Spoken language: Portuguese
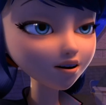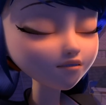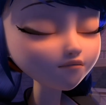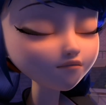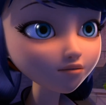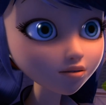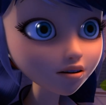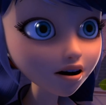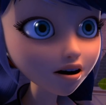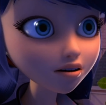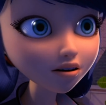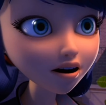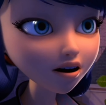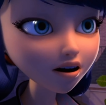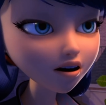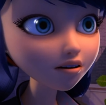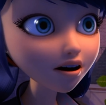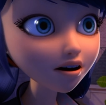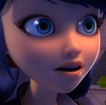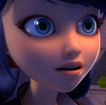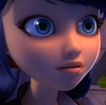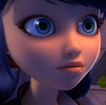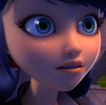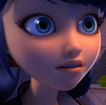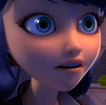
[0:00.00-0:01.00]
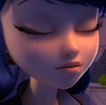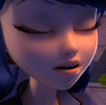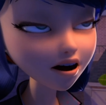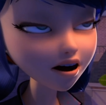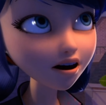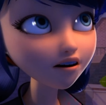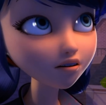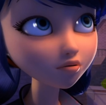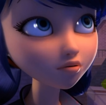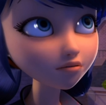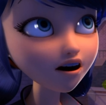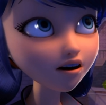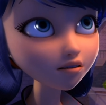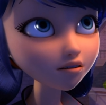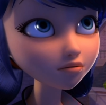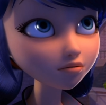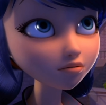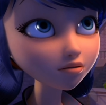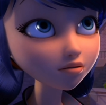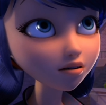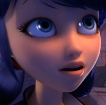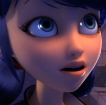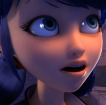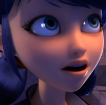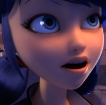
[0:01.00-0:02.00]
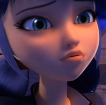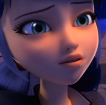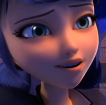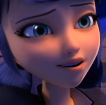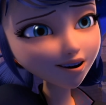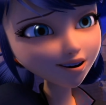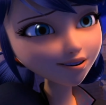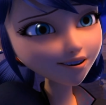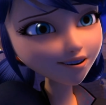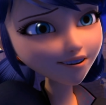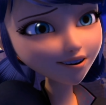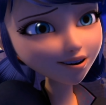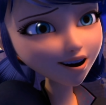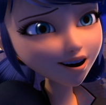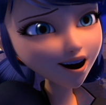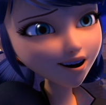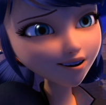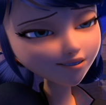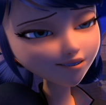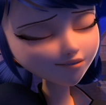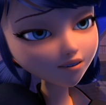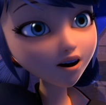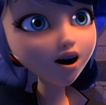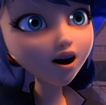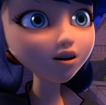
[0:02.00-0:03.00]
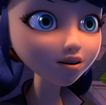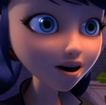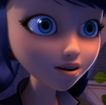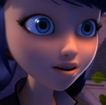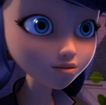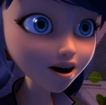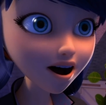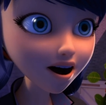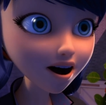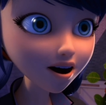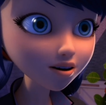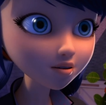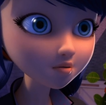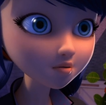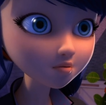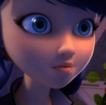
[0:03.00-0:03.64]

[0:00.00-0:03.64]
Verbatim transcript: o garoto que ela ama em segredo. E essa foi a sinopse.